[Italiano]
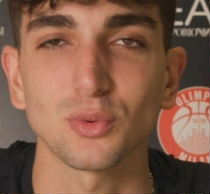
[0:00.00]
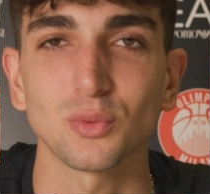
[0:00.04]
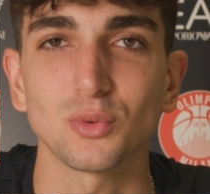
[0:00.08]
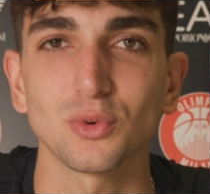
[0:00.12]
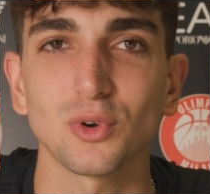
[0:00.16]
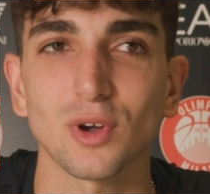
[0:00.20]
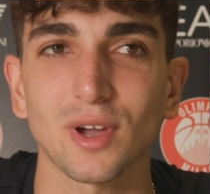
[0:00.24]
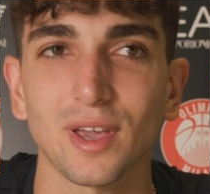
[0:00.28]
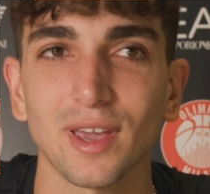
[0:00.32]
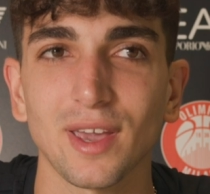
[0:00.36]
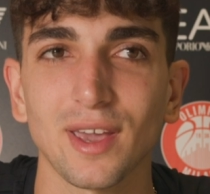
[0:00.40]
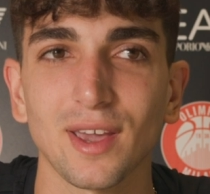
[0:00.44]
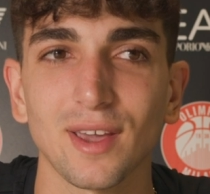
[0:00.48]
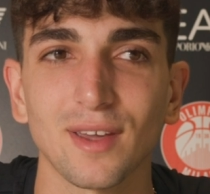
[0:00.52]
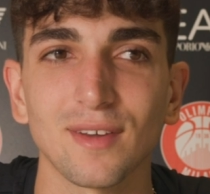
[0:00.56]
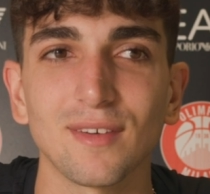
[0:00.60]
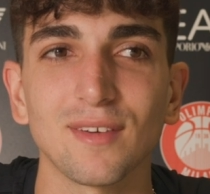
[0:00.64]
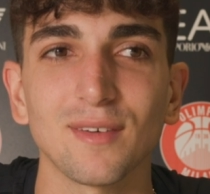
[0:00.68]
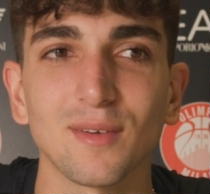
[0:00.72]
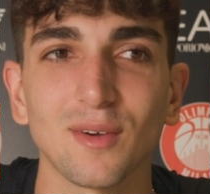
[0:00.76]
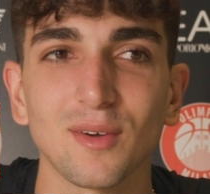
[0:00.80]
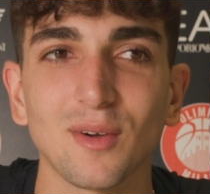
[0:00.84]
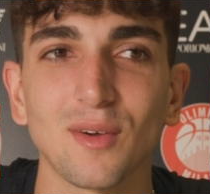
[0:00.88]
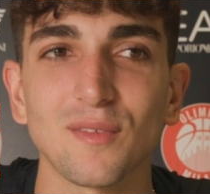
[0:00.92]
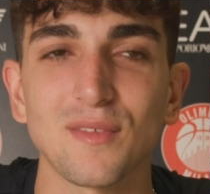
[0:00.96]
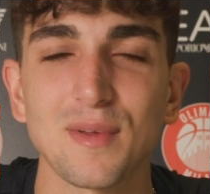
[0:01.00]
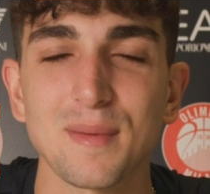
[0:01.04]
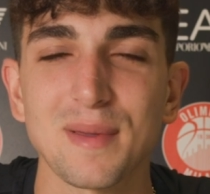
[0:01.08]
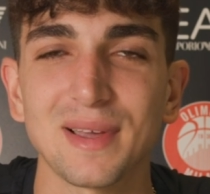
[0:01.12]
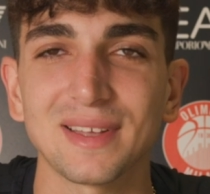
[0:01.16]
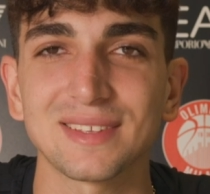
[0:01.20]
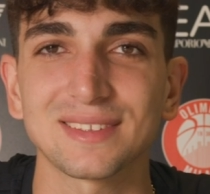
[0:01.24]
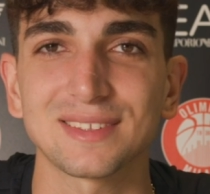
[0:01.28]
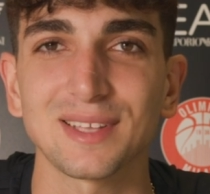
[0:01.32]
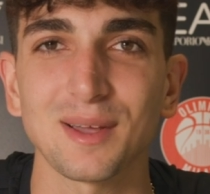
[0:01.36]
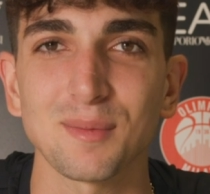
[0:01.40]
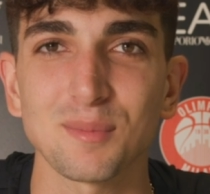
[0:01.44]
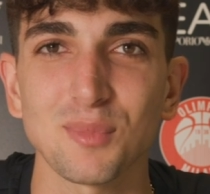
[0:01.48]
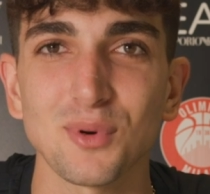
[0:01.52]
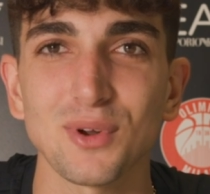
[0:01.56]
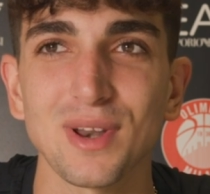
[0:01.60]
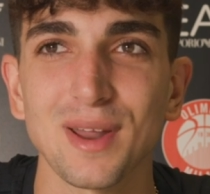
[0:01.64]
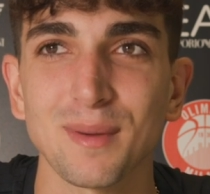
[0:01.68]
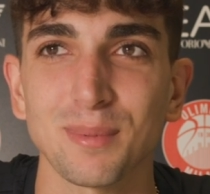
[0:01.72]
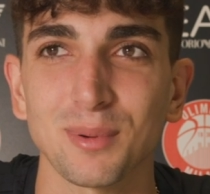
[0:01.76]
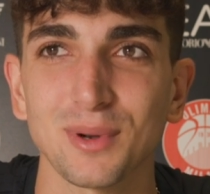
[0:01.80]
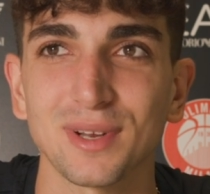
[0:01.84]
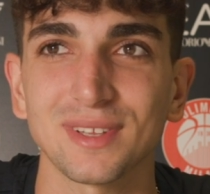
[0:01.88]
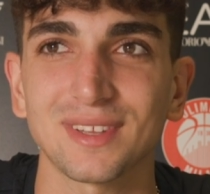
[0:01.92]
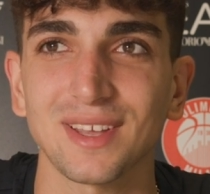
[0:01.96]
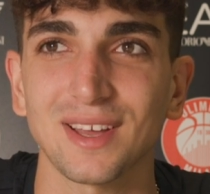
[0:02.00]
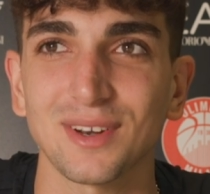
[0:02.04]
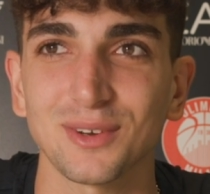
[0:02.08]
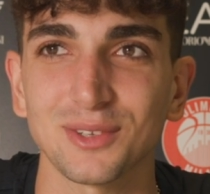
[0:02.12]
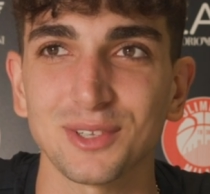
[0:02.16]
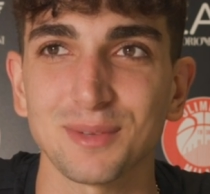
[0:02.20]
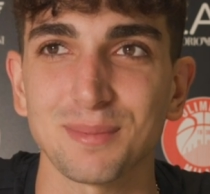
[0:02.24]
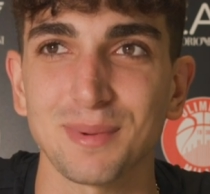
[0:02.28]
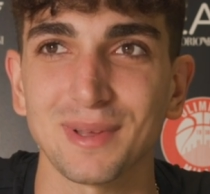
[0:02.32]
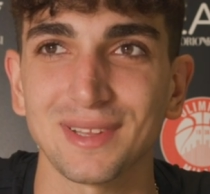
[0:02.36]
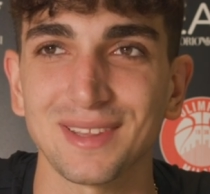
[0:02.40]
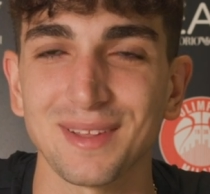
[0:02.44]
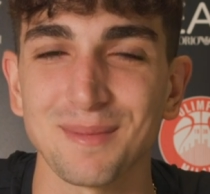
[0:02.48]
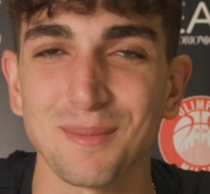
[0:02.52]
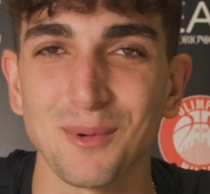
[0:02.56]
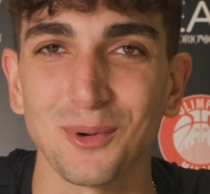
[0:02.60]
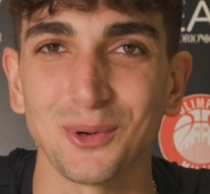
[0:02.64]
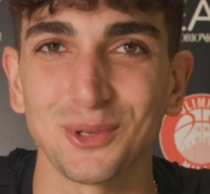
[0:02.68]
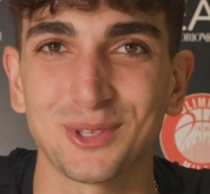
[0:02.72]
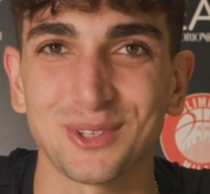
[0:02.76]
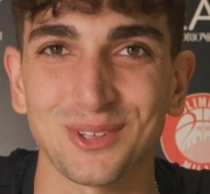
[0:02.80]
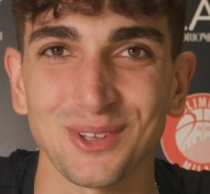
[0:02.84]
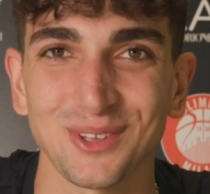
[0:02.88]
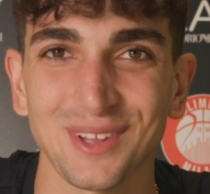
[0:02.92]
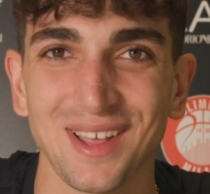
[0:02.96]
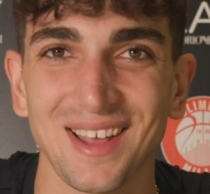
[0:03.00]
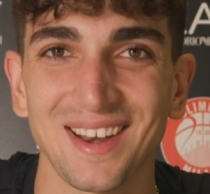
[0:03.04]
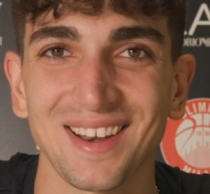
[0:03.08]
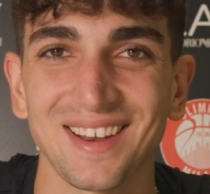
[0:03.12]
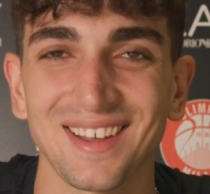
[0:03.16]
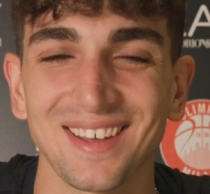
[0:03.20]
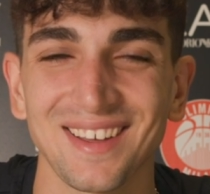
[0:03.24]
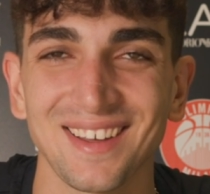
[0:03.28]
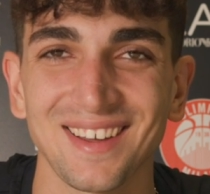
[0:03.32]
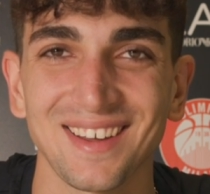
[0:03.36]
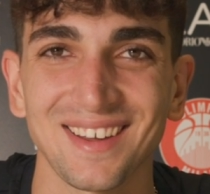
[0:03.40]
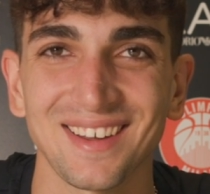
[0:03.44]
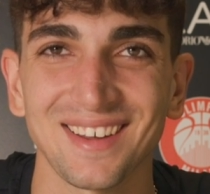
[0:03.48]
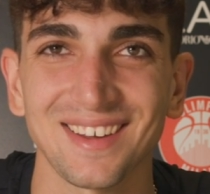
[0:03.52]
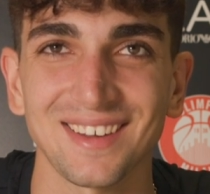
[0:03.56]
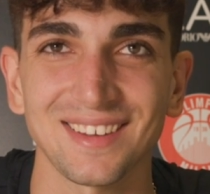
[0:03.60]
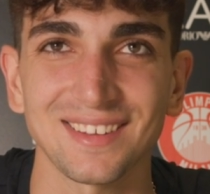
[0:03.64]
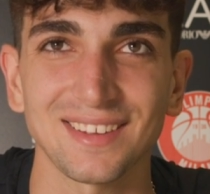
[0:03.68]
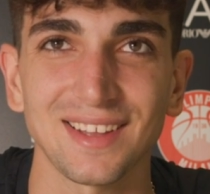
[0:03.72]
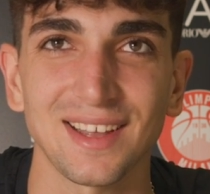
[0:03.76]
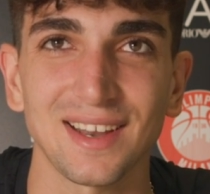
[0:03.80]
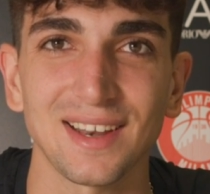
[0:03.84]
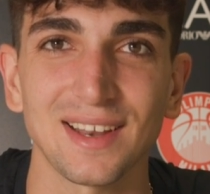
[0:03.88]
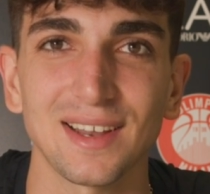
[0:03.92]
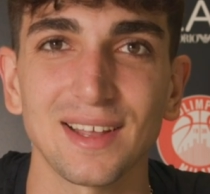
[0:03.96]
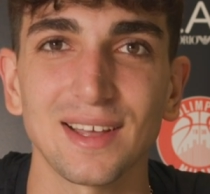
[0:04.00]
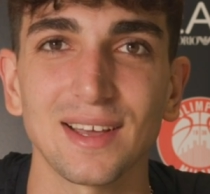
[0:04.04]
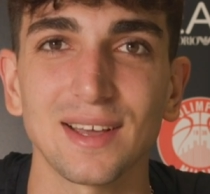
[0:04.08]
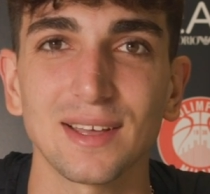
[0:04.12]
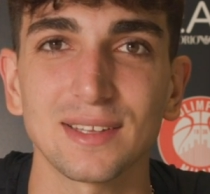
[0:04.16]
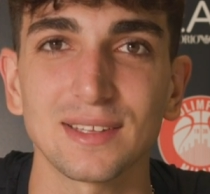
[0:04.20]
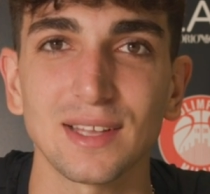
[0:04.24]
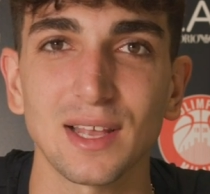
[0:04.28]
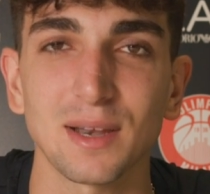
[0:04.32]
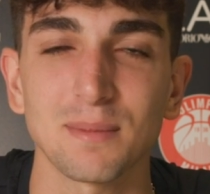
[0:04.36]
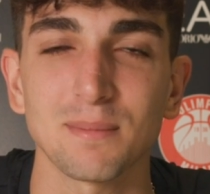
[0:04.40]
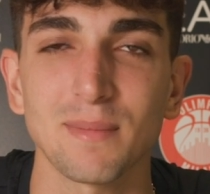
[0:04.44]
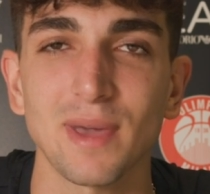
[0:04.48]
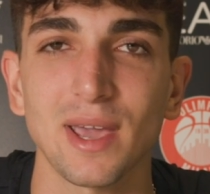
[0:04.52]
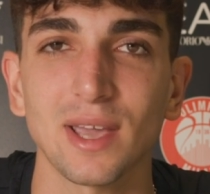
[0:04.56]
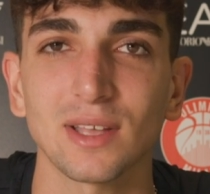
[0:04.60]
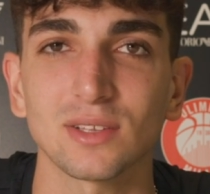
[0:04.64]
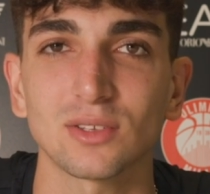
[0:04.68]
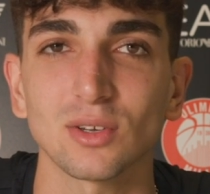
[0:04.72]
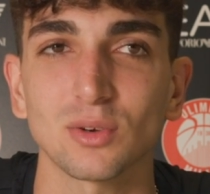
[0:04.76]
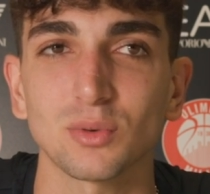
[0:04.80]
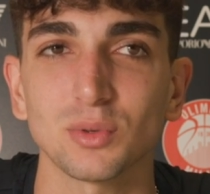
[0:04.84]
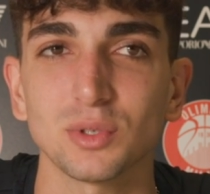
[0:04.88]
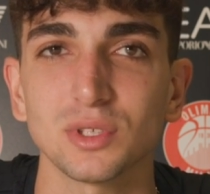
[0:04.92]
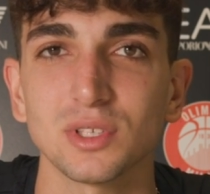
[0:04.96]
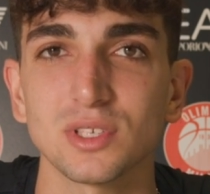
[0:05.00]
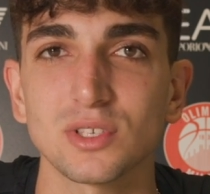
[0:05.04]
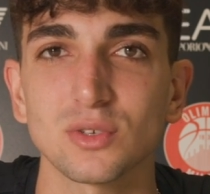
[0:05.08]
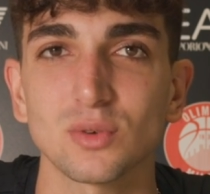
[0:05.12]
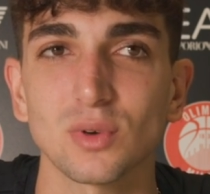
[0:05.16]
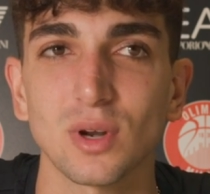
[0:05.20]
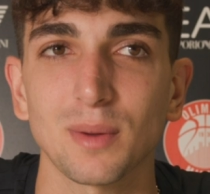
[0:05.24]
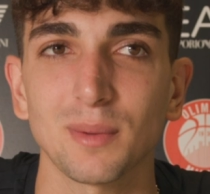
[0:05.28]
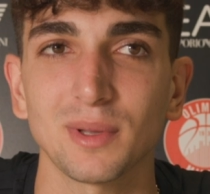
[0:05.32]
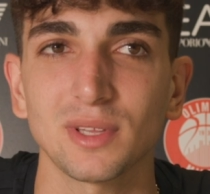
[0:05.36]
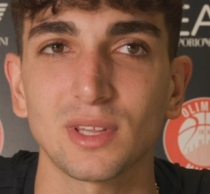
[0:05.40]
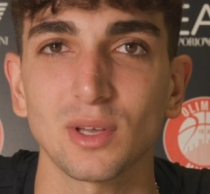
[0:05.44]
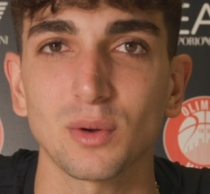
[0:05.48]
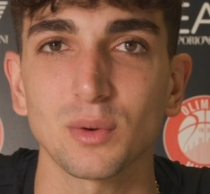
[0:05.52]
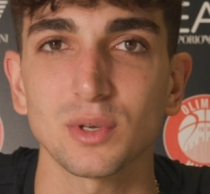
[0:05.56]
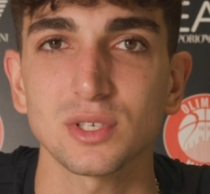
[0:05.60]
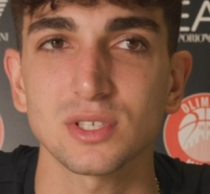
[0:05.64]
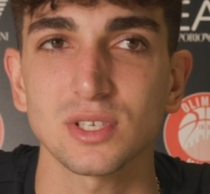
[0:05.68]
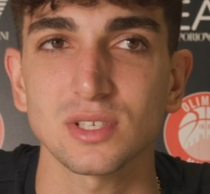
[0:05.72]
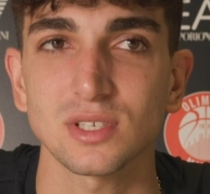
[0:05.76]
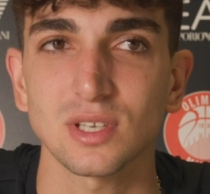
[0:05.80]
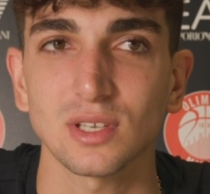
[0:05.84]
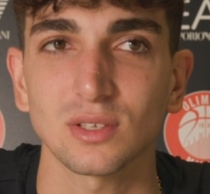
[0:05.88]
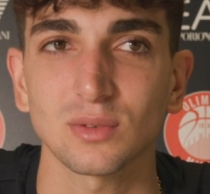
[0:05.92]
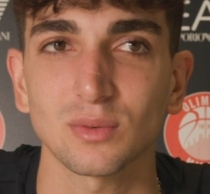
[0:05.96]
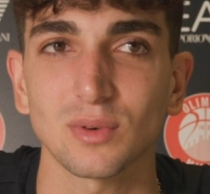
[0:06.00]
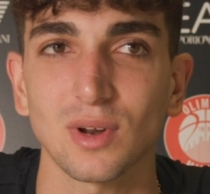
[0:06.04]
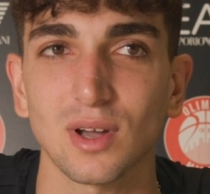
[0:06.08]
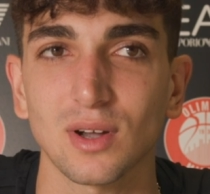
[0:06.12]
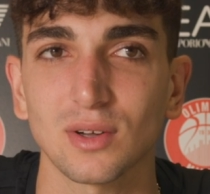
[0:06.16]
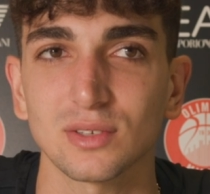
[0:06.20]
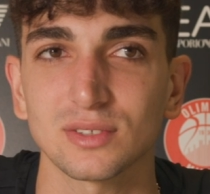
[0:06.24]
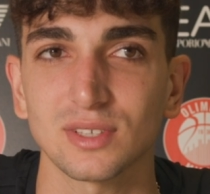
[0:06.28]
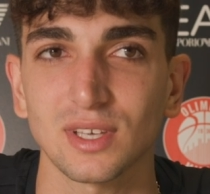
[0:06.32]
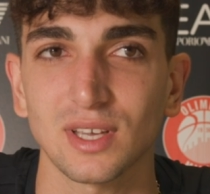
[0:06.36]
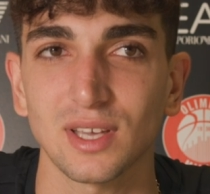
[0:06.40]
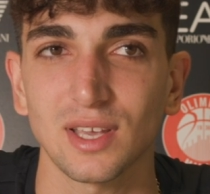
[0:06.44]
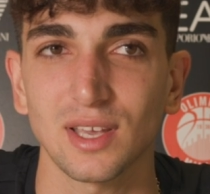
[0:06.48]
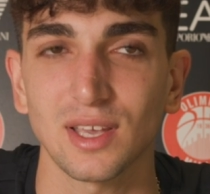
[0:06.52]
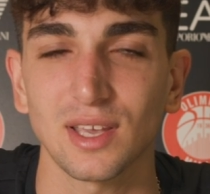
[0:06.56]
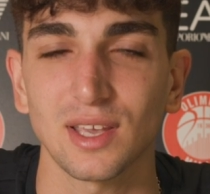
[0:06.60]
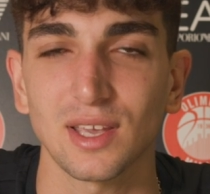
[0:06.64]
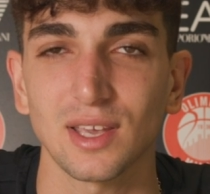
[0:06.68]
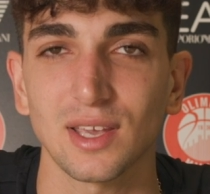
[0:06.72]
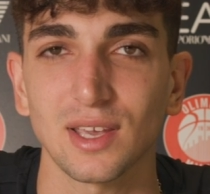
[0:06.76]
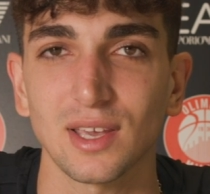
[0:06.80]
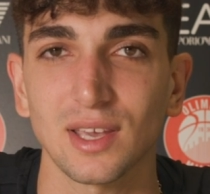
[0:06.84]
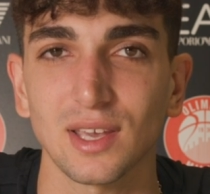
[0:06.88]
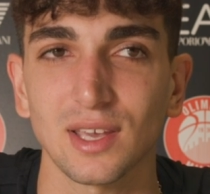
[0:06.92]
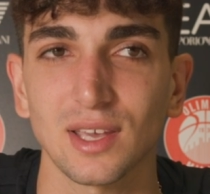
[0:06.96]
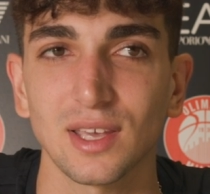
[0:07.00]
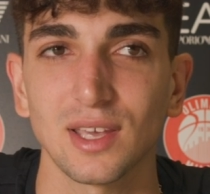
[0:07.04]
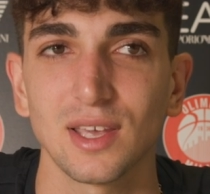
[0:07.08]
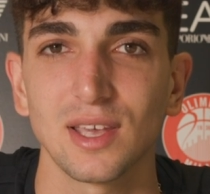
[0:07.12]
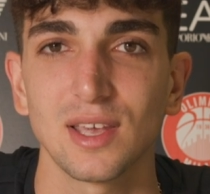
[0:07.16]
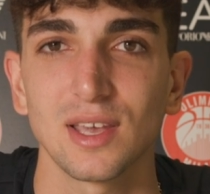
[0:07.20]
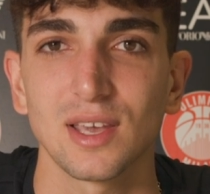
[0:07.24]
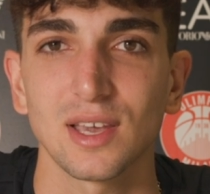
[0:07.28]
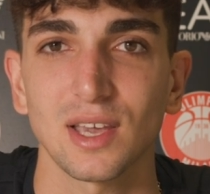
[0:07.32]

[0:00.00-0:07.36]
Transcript: uno che ovviamente da buon napoletano dipende molto dal, dal, dal meteo, quindi sicuramente questa è stata una cosa che,